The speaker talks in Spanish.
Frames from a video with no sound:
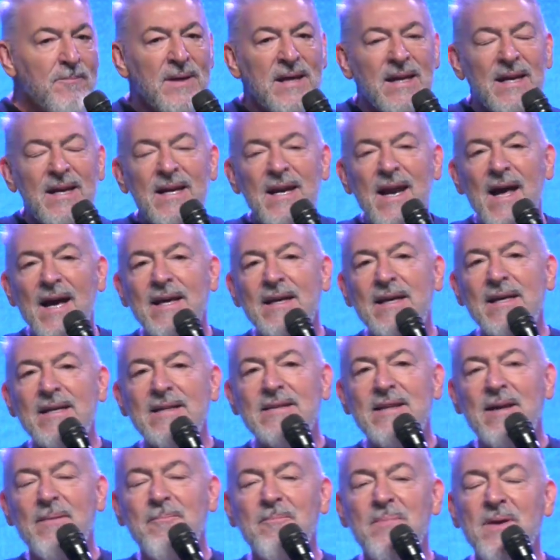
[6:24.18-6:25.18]
Miren
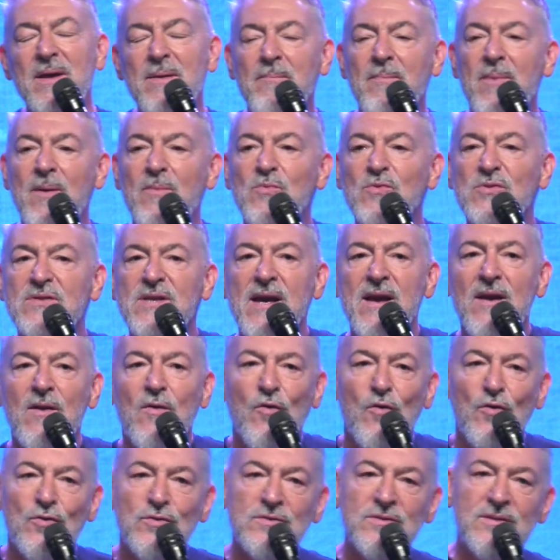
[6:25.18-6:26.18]
aquí también vamos a
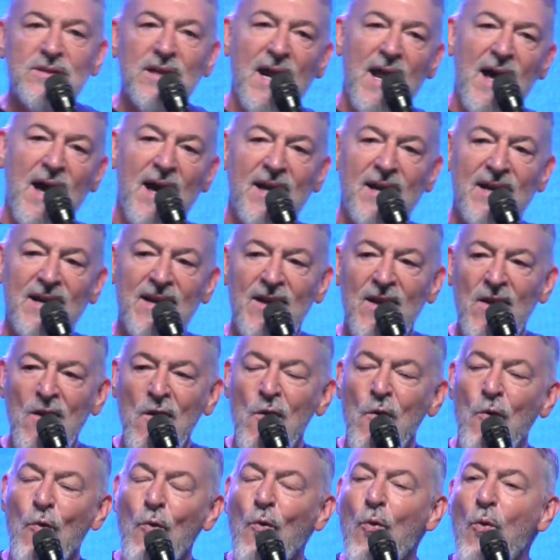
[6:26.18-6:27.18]

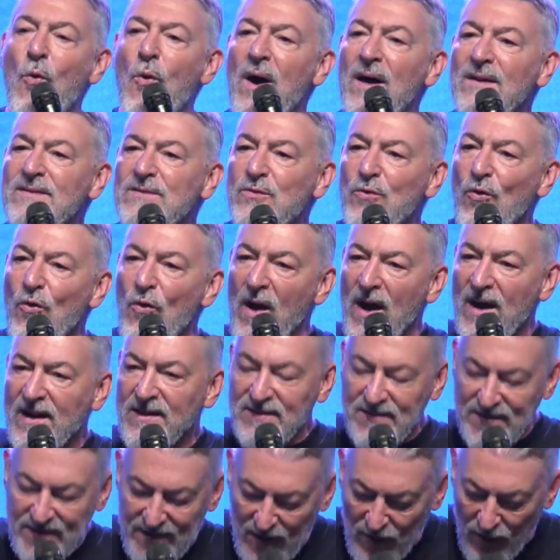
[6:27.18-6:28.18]
encontrar cuatro
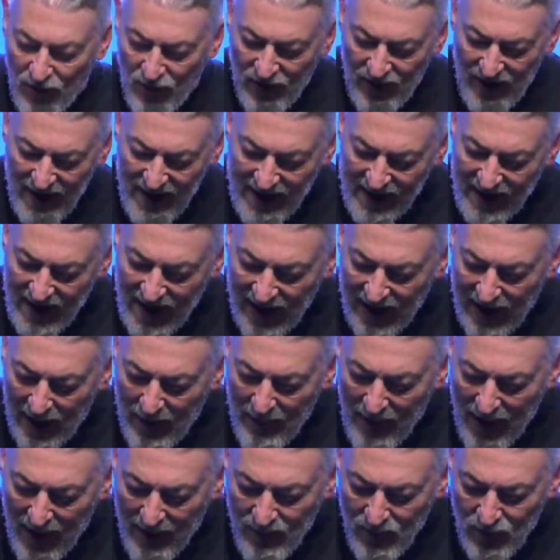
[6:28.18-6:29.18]
acciones que
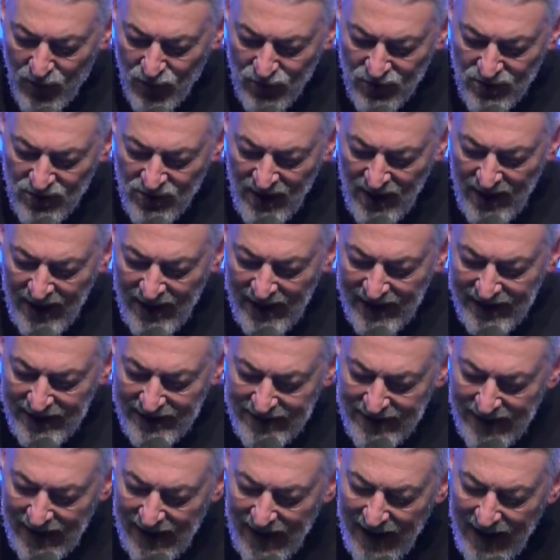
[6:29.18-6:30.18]
acabamos de
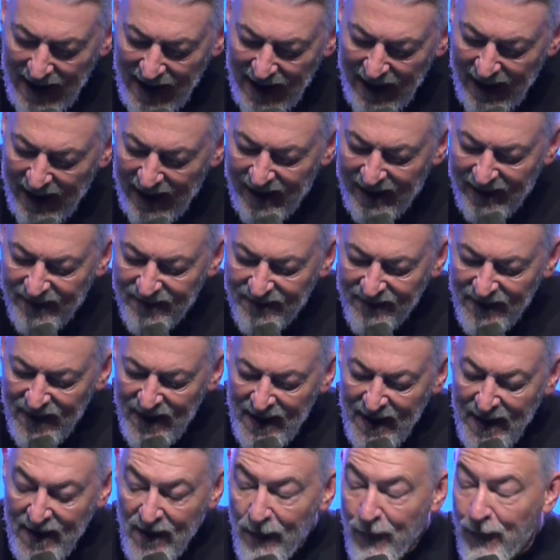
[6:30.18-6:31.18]
de leer.
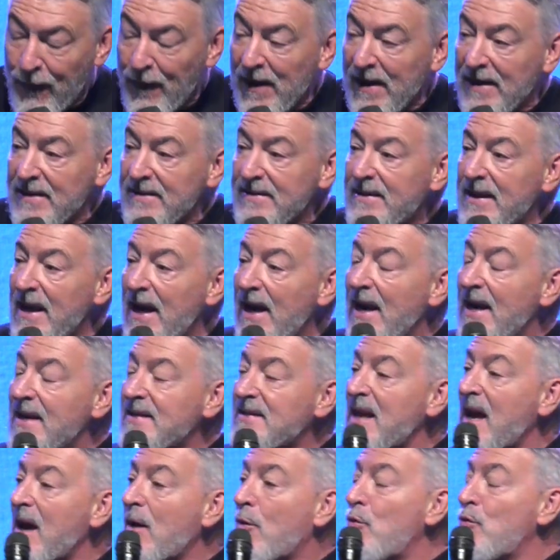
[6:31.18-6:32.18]
Frente a
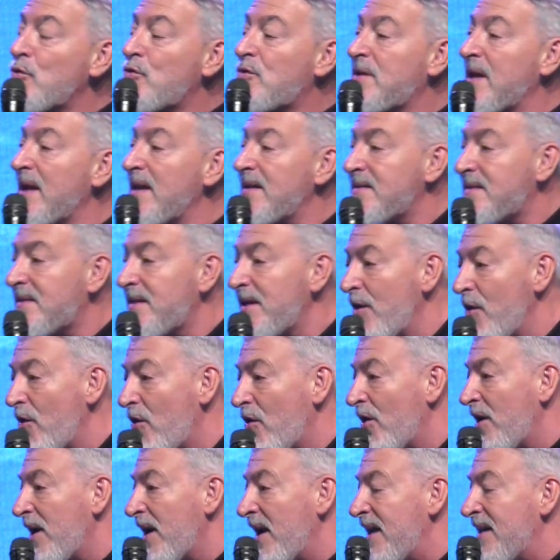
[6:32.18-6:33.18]
las
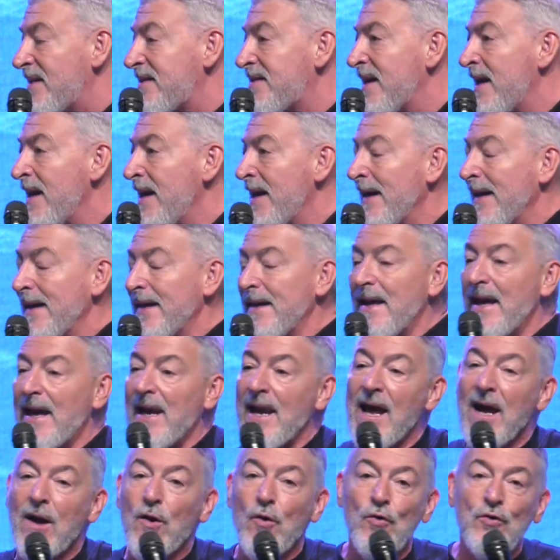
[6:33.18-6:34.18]
acusaciones y
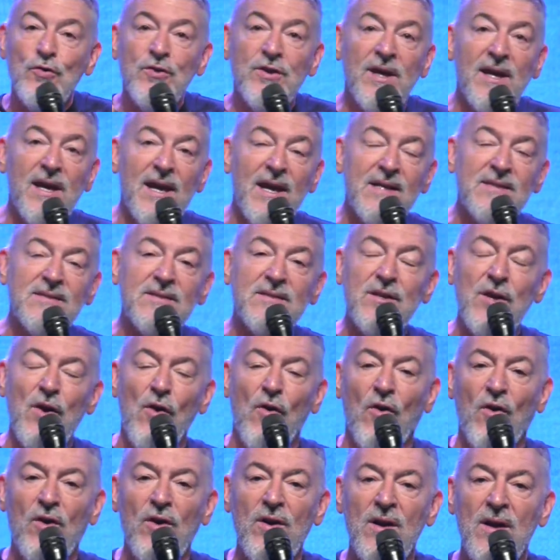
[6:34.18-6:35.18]
a la
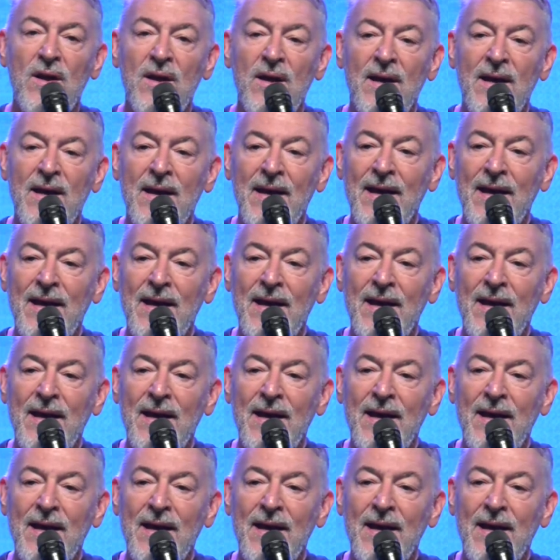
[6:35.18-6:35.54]
condenación,